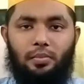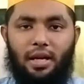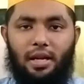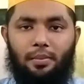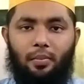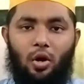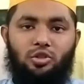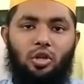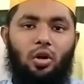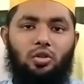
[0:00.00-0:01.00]
মানে
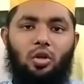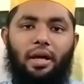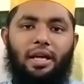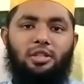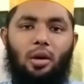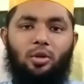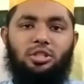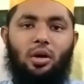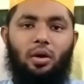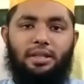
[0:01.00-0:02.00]
বংশগত এই
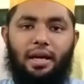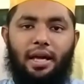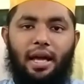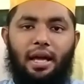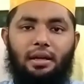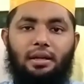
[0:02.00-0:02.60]
সমস্যা হয়ে থাকে